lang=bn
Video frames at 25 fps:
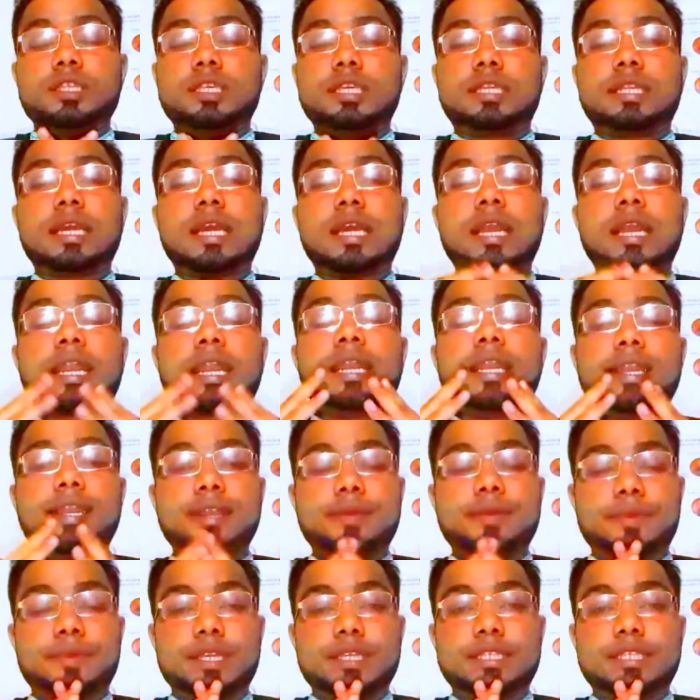যেটা
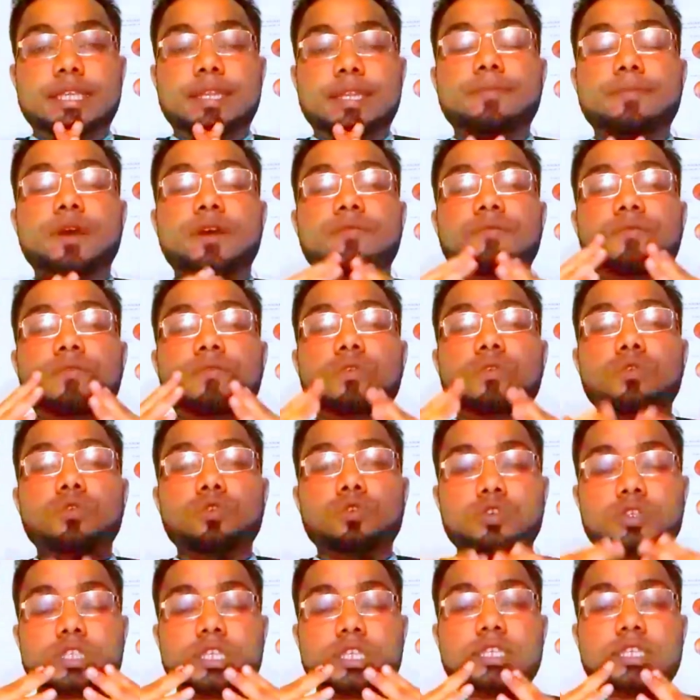ক্লিনডামাইসিন বা
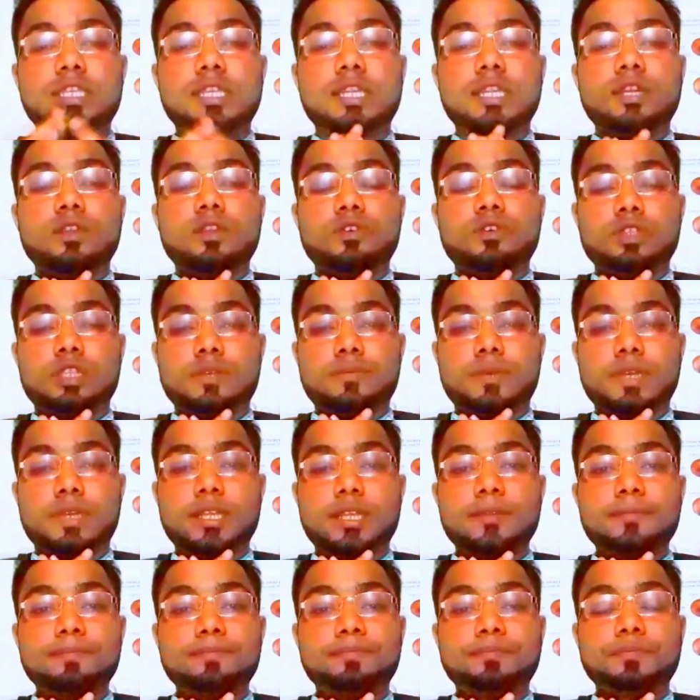ফ্লুক্লক্সাসিলিন হতে
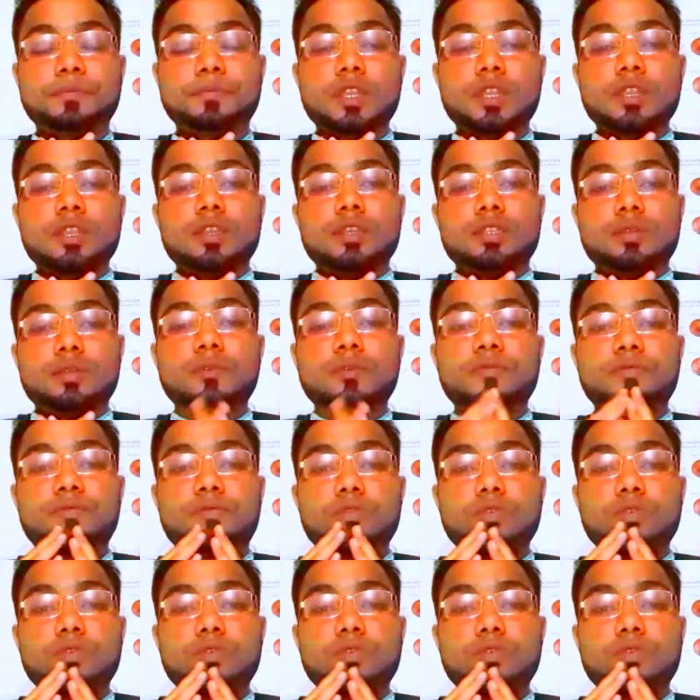পারে যেমন